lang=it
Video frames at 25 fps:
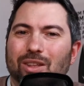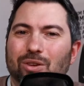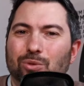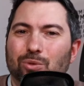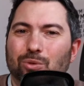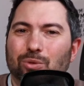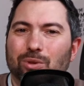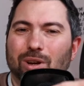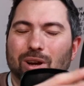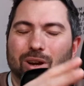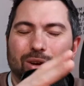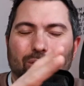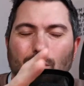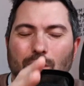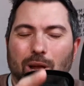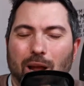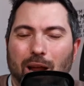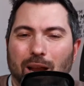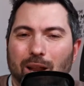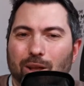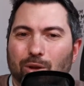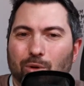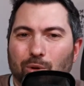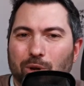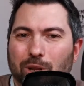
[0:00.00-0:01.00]
in un
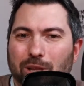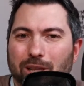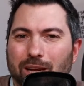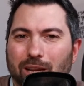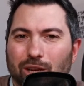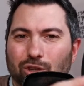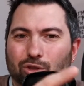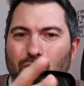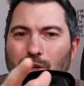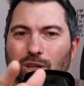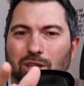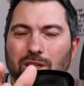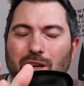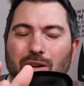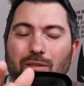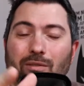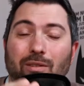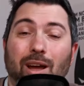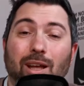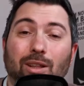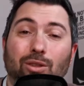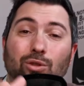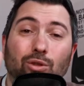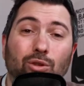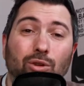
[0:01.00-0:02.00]
locale con ingresso
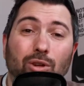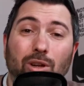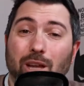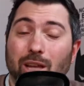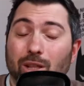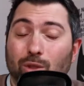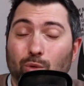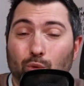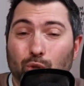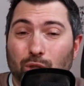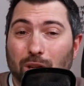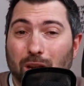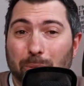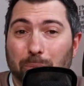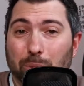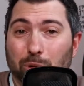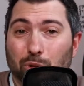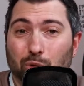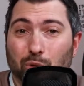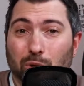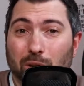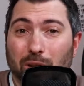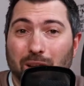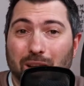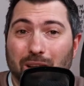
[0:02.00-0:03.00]
riservato e tu sei la
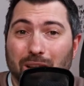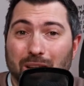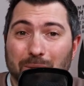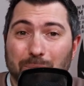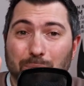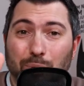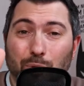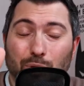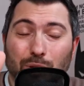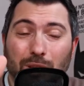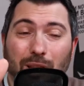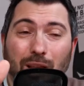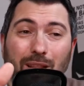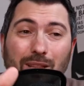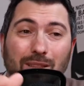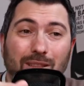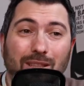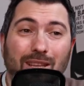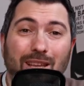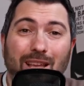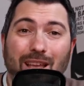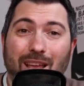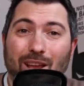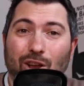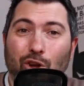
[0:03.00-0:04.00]
persona
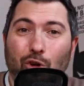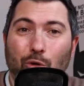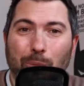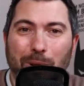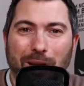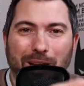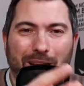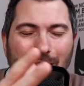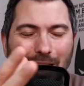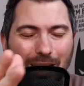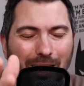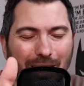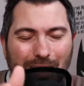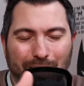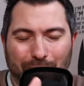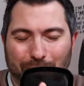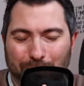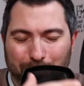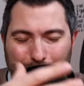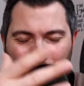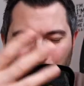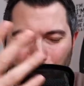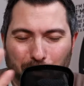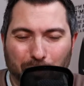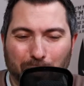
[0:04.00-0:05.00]
importante. È come nelle
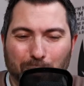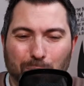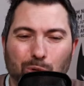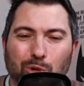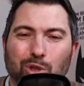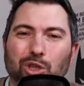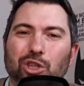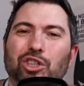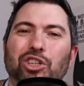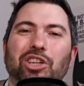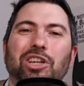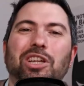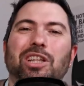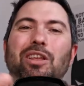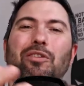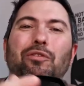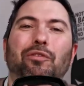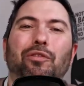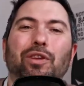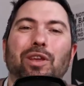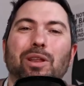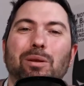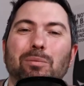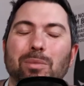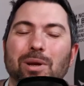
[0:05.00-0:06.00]
più famose scene dei
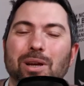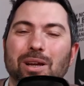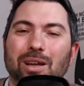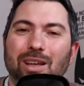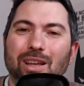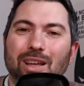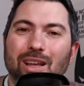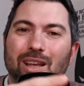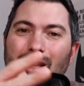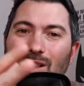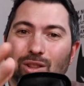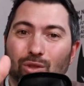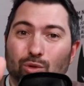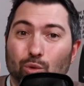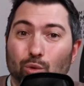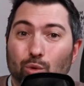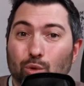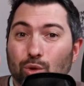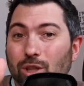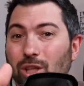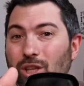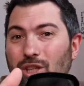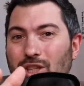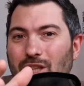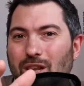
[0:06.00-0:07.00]
film,
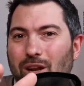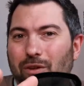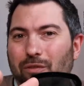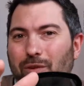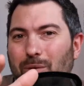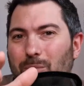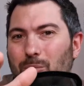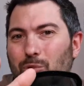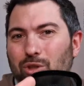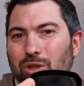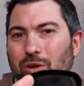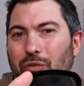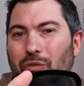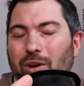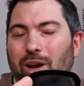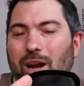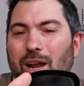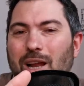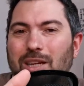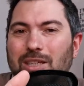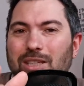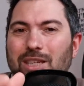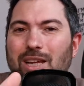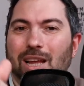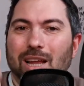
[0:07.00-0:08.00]
tu dici la famosa
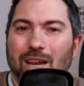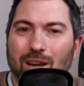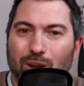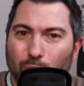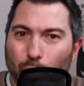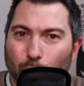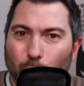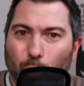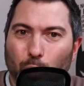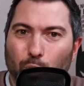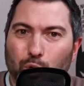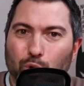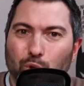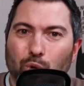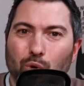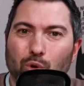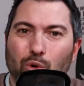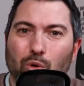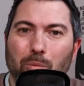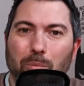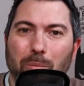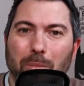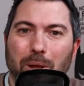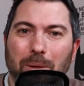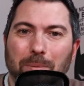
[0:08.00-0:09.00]
frase loro sono
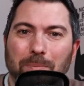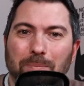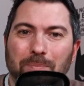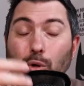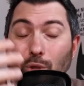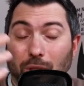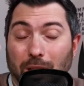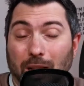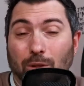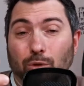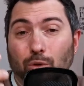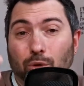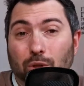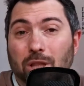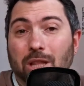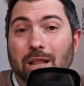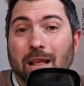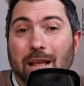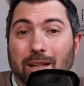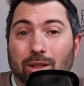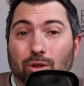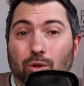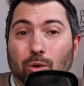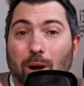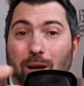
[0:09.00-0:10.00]
con me, portandoti
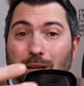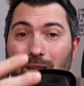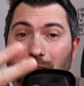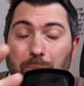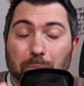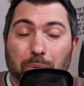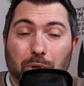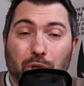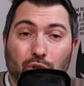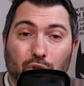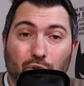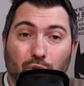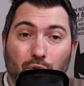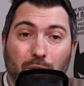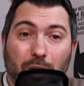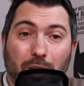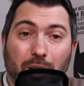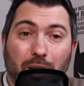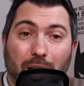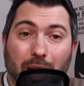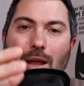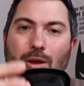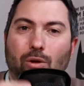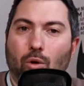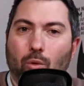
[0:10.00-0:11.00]
dentro altre
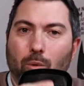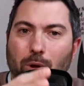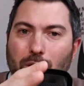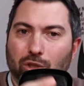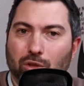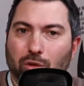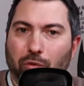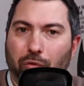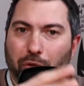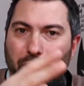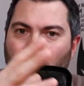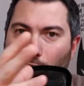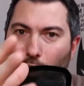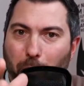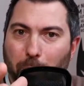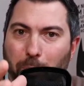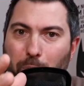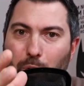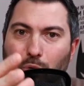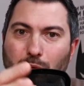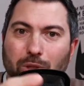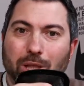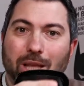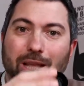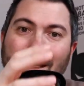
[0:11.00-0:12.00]
persone. Ecco, questo
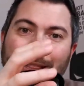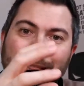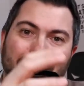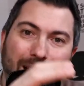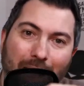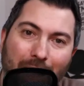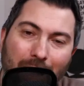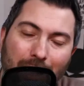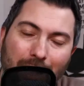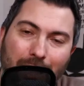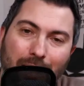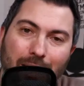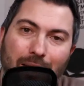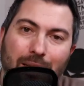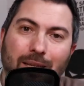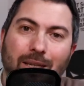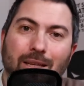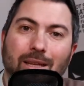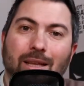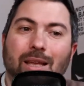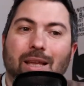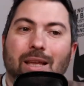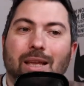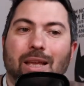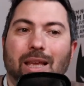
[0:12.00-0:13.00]
fenomeno dei tag
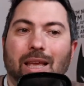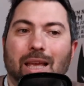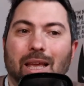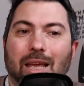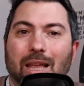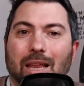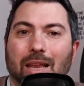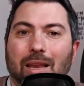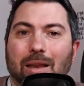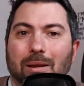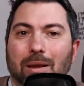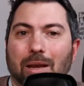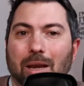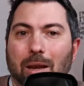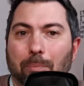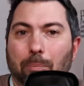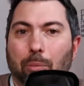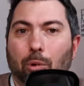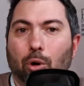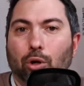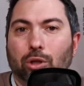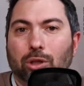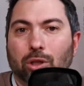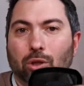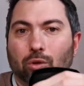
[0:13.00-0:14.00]
che ne
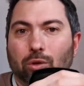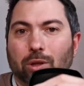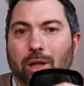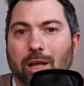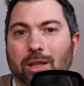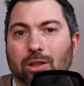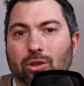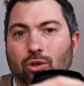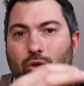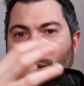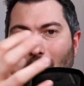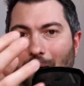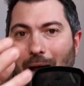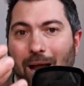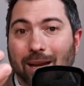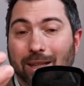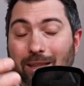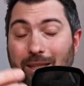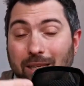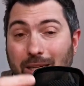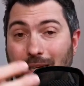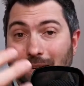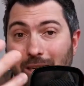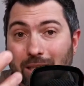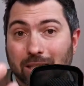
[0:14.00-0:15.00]
portano dentro
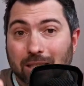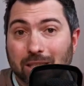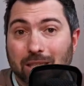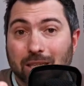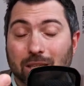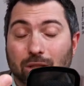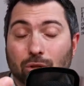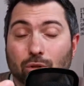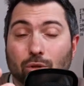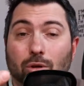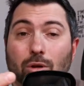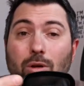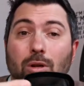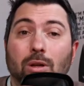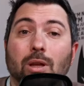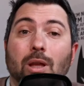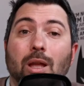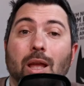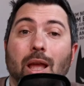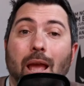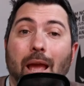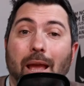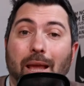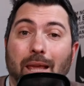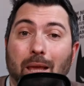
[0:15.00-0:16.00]
altri nel sito
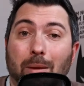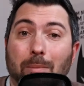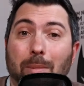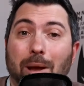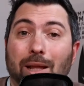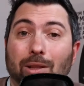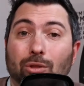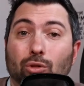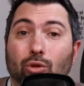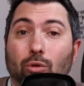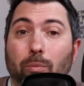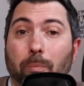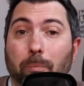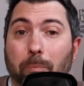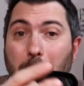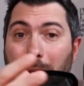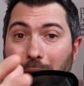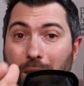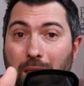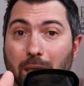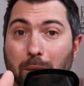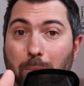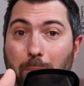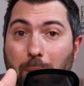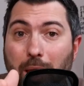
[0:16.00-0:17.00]
è chiamato
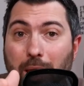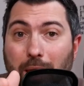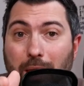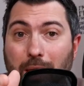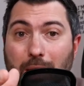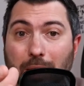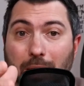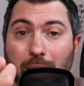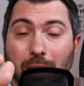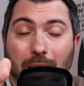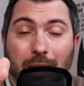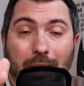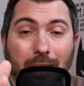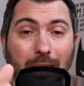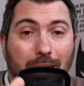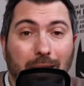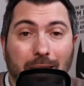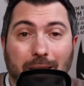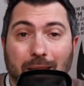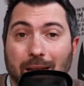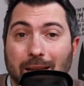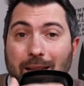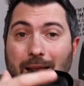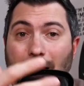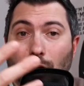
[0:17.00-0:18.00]
piggybacking, che in
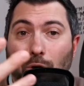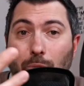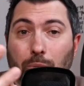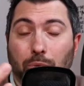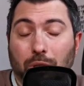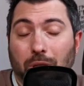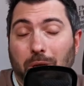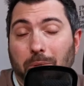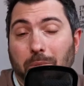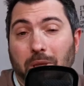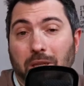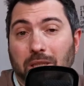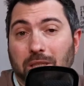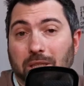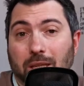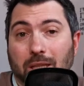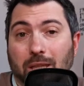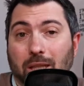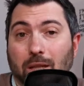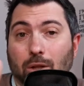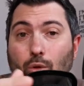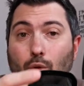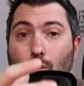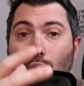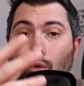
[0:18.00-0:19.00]
italiano potrebbe essere
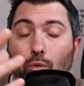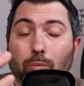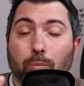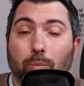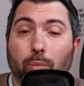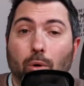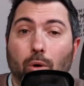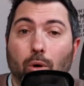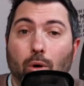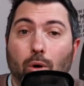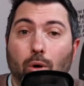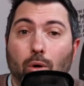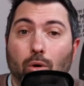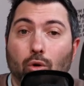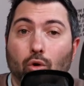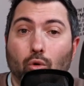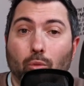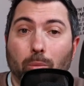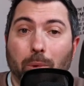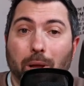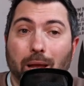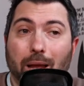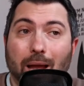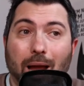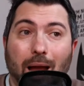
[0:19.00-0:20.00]
tradotto un po'
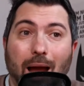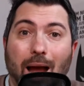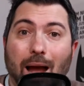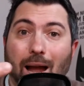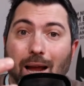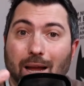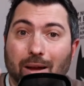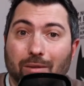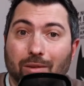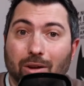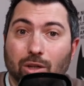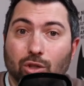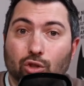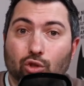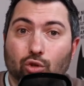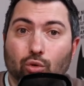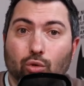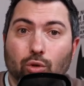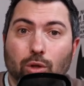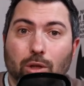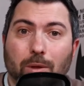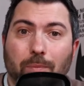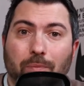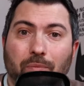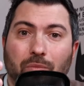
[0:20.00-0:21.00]
come a
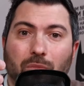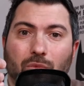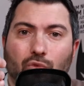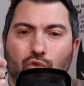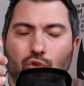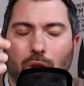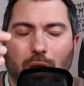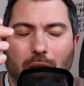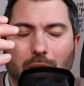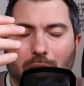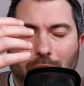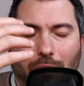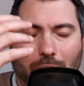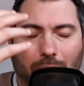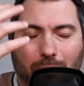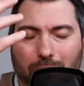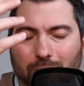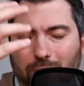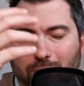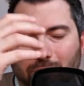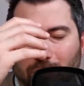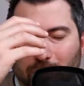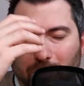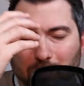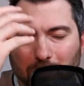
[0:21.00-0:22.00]
cavalcioni, cioè
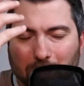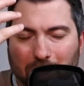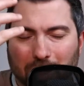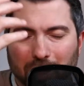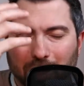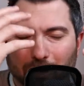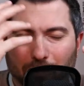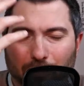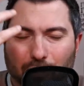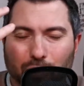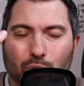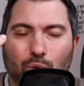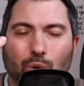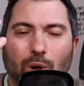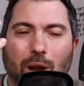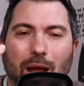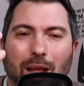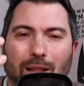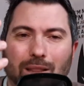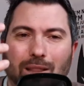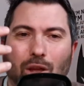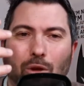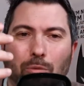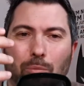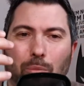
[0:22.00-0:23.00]
in maniera
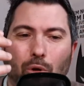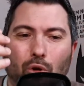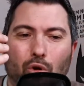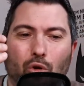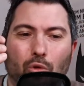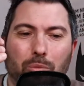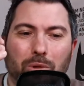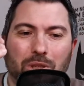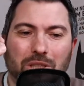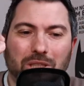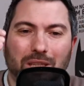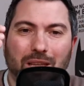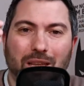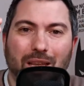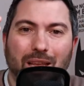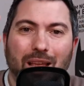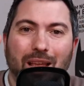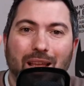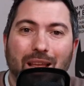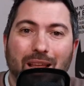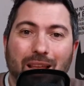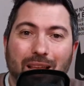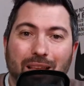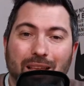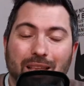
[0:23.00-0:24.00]
figurata è un po' come se
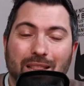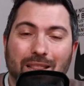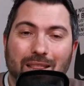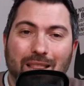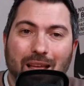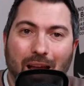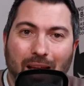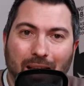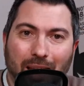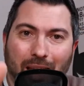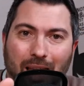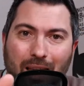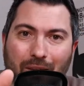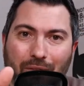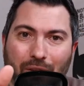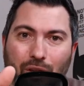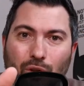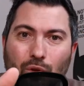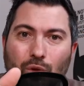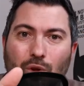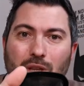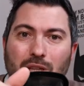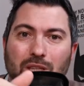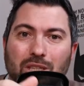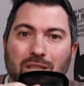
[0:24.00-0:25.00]
i tag che
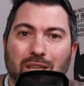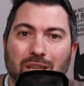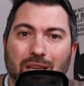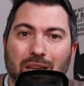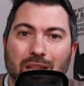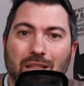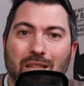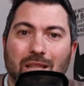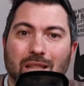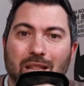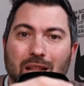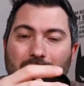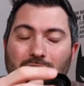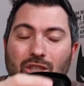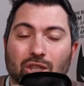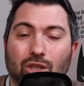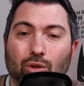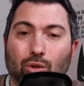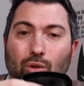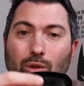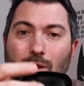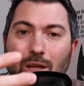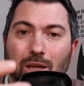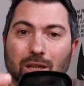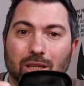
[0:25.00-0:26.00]
vengono inseriti dal
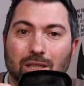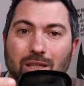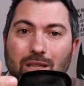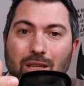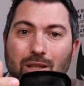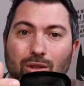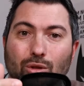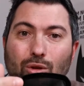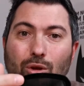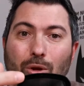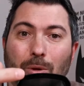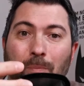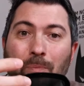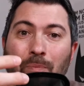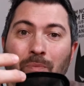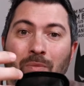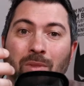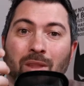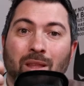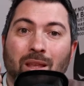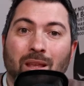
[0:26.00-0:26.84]
gestore del sito